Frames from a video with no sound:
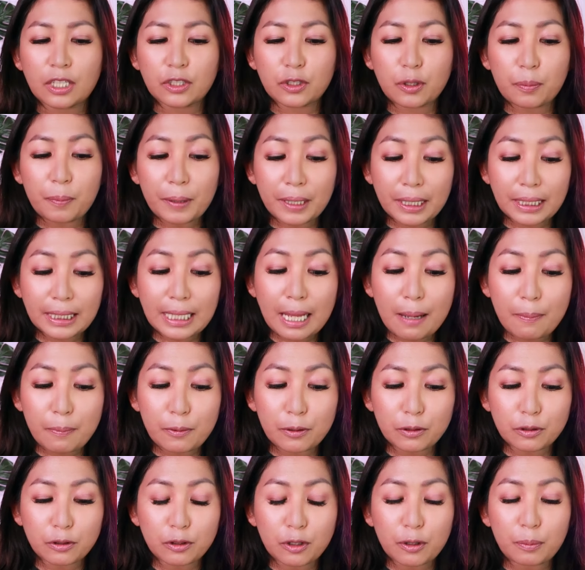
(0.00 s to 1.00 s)
So,
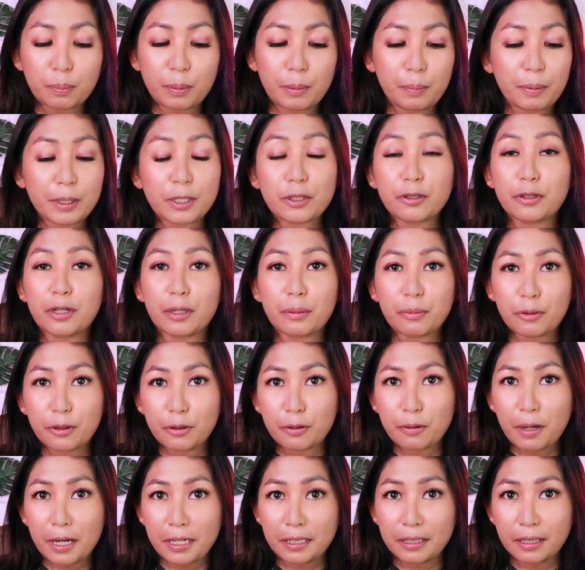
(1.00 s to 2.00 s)
pagkatapos noon, pipicturean mo
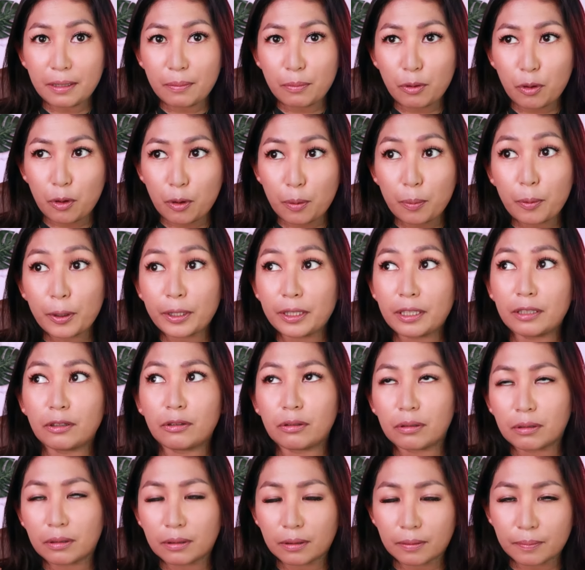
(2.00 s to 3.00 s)
yung ID mo or
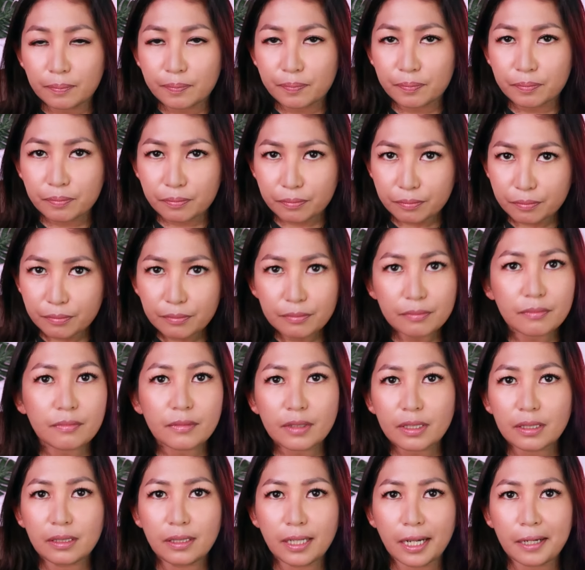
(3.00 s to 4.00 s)
pwede
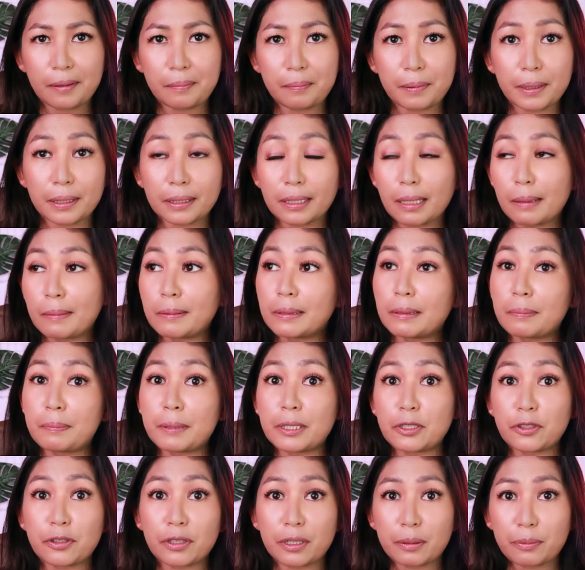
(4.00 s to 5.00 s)
yan. Pagkatapos na
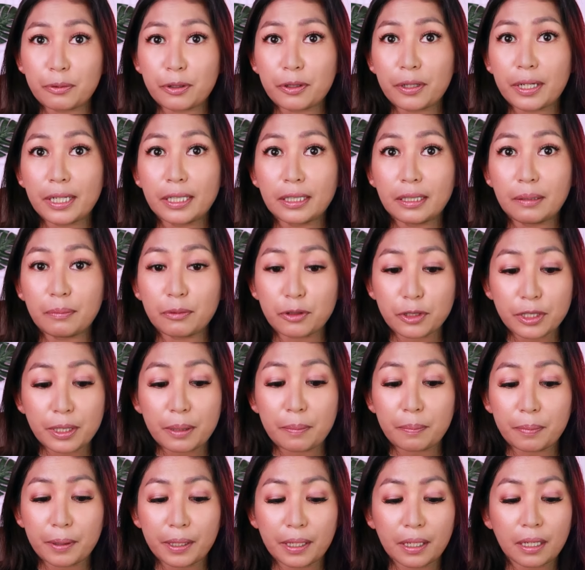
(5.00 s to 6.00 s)
picture mo yung ID mo,
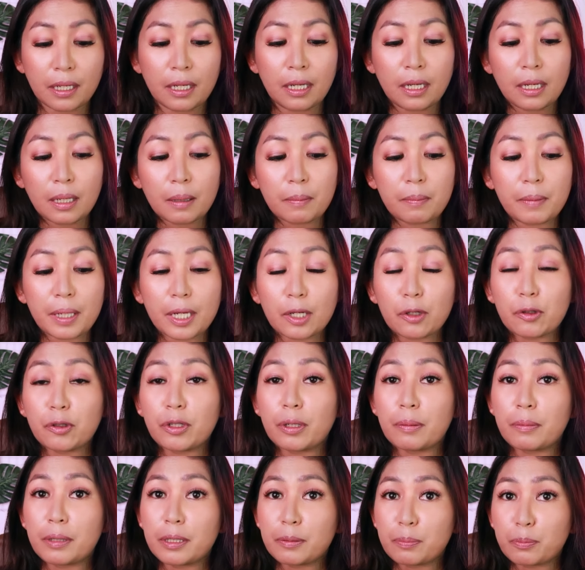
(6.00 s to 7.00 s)
syempre,
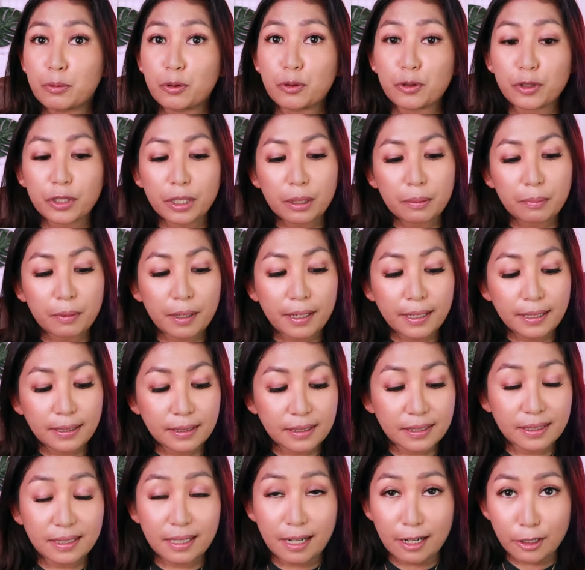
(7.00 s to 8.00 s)
meron naman po siyang mga
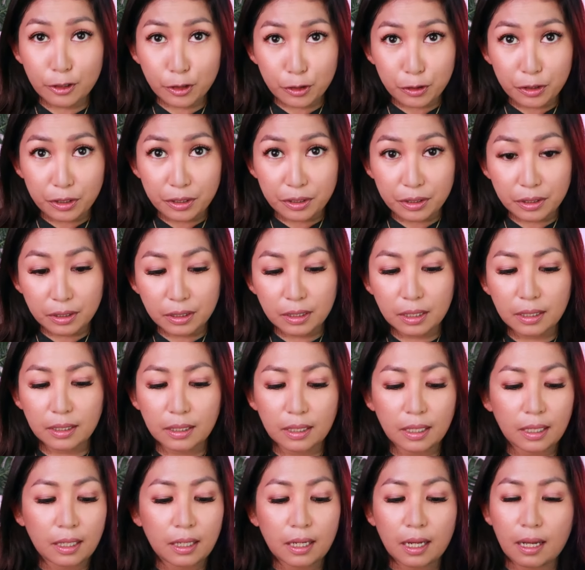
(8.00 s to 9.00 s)
instructions
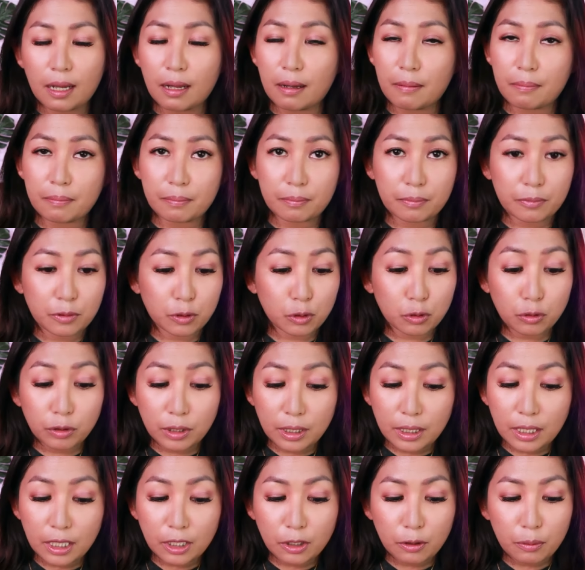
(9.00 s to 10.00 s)
um,
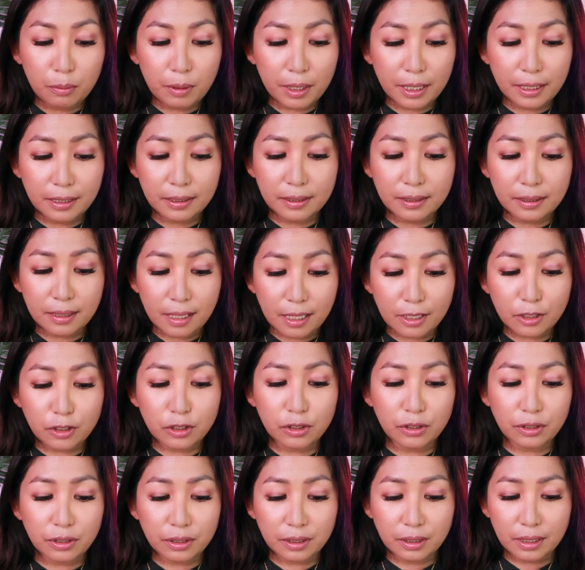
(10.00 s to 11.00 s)
sundin lang yung mga
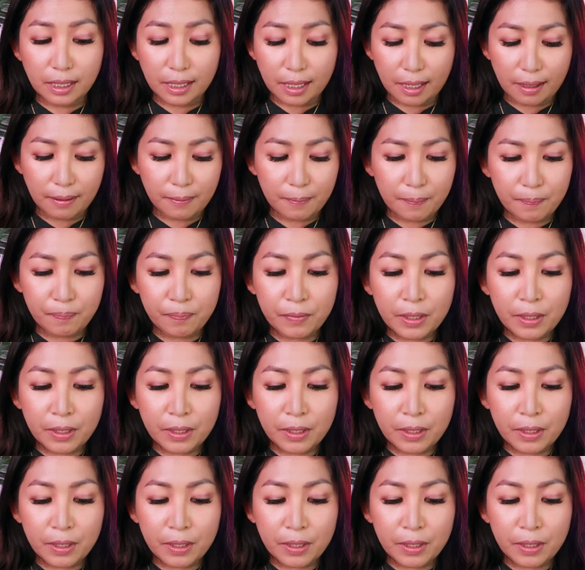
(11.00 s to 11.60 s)
instructions na yan.